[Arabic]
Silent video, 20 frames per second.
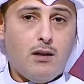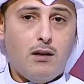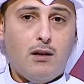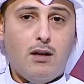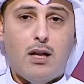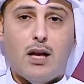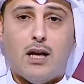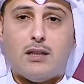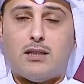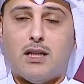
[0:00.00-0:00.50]

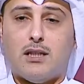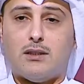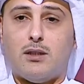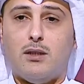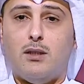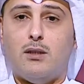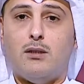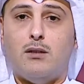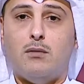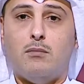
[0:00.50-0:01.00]
لا
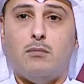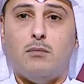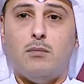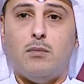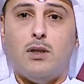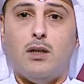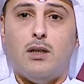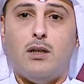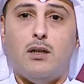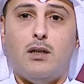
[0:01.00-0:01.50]
تعطيهم
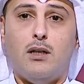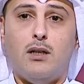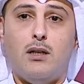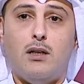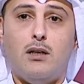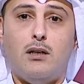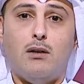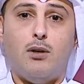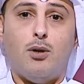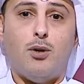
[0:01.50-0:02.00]

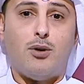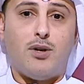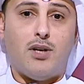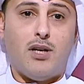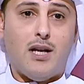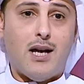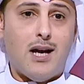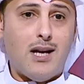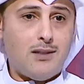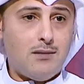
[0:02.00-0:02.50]
آه،
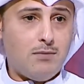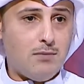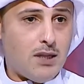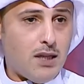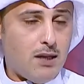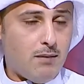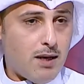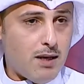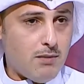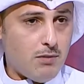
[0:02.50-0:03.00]
حريات
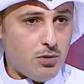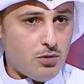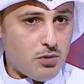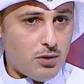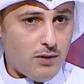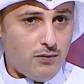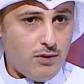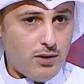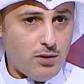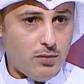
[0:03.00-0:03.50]
مثل ما هي
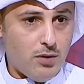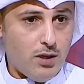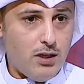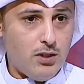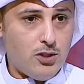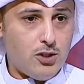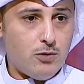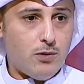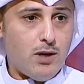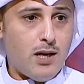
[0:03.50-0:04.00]
موجوده في دول
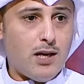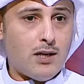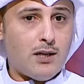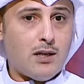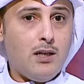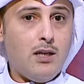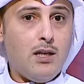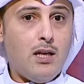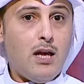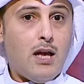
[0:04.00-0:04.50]
الجوار
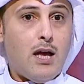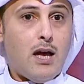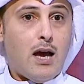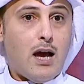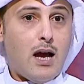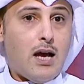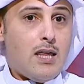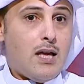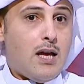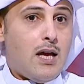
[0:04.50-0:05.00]

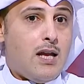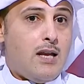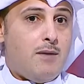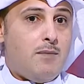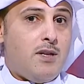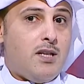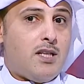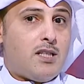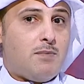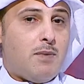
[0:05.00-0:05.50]
هذا انا
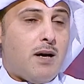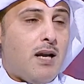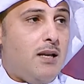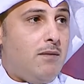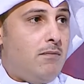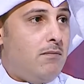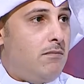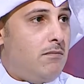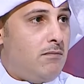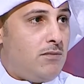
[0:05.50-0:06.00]
بالنسبه
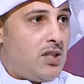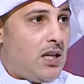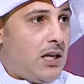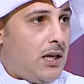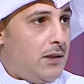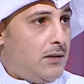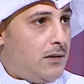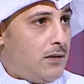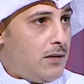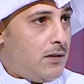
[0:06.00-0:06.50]
لي
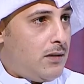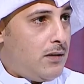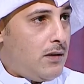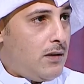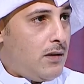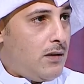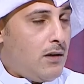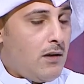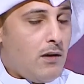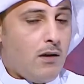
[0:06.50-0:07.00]
مصخت
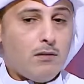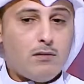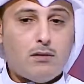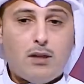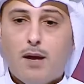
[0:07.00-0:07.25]
حريات سياسيه